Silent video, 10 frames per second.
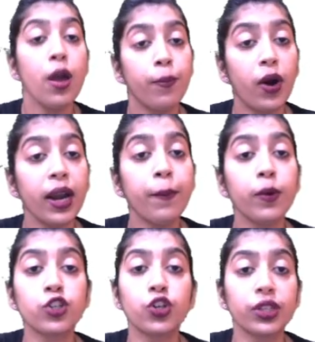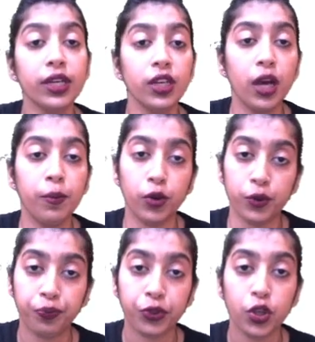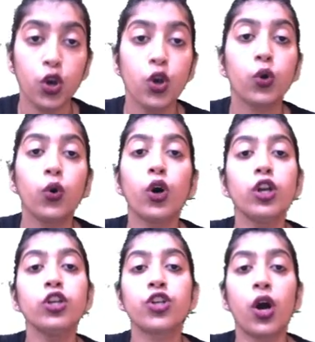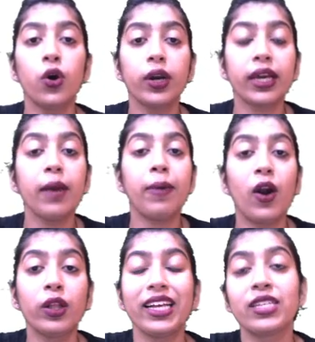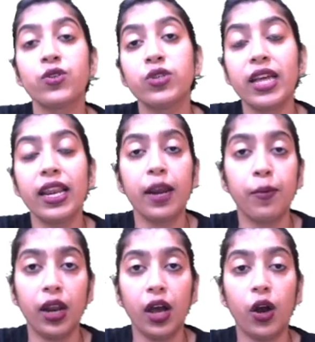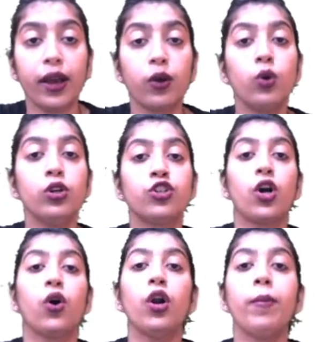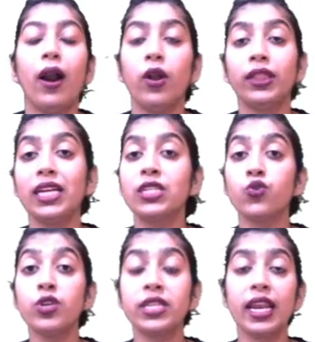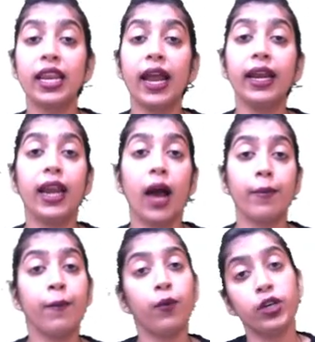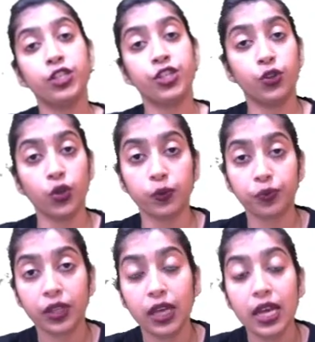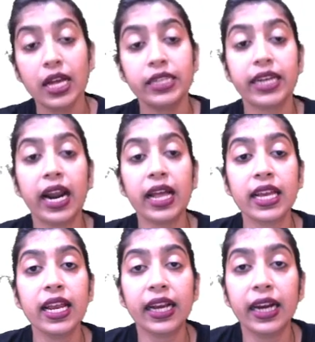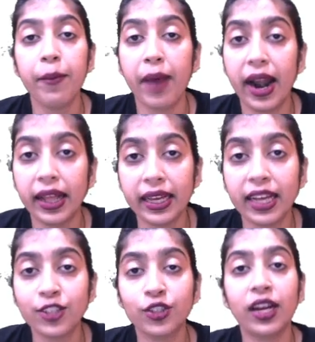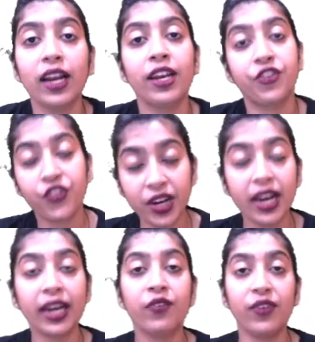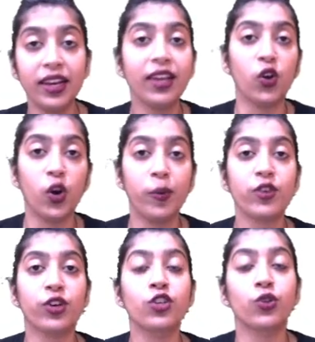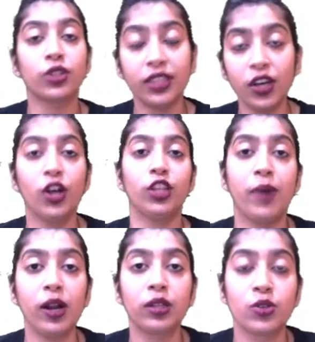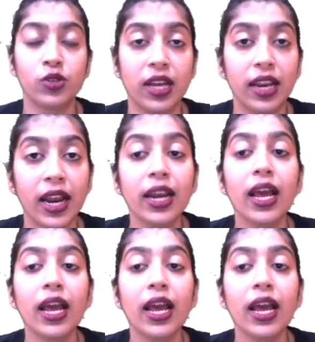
পরের প্রশ্ন তিন নম্বর কোন শহরকে ভারতের সুইজারল্যান্ড বলা হয় কোন শহর ভারতের সুইজারল্যান্ড নামে পরিচিত যারা যারা এখানে বেড়াতে গেছো তারা লিটারেলি এটা ফিলই করবে যেটা সত্যি হয়তো ভারতের সুইজারল্যান্ড